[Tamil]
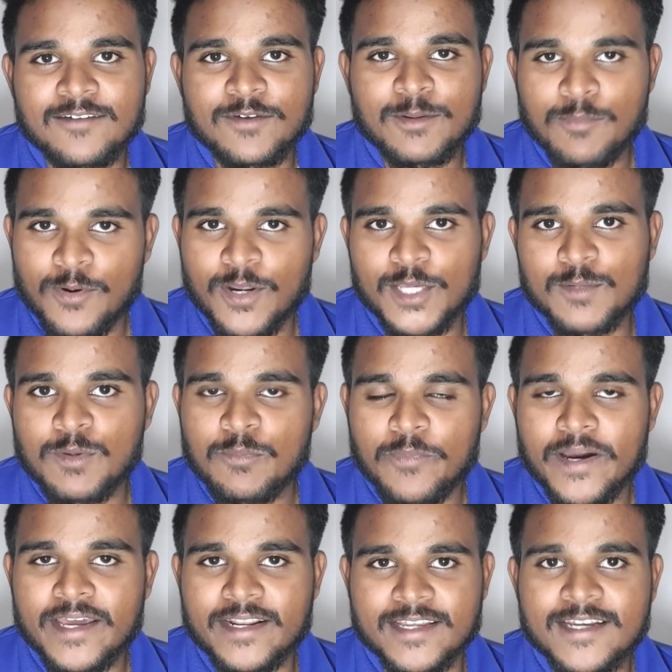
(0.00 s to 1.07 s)
விருப்பம் வழங்கி போய்
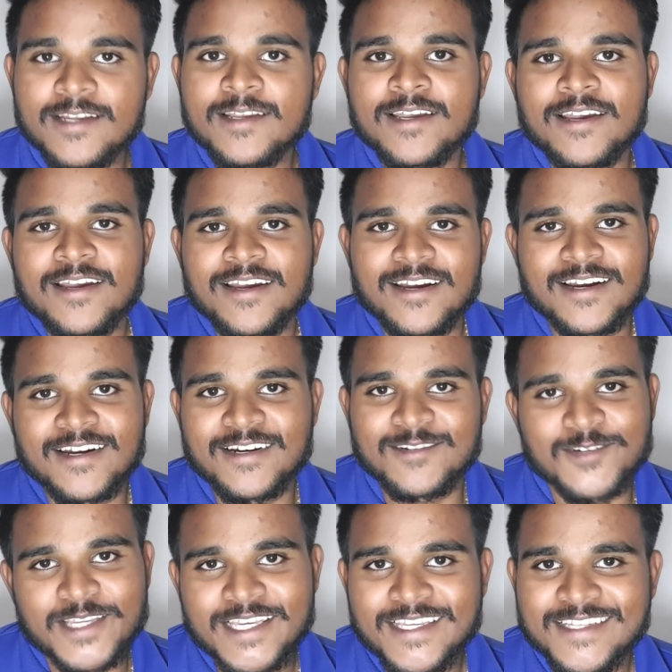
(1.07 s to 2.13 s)
பாருங்கள்
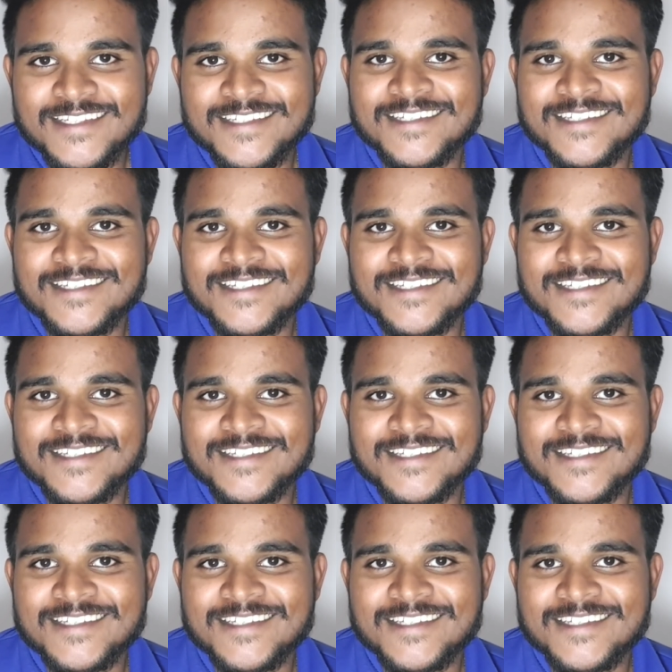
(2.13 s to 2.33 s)
ஓகே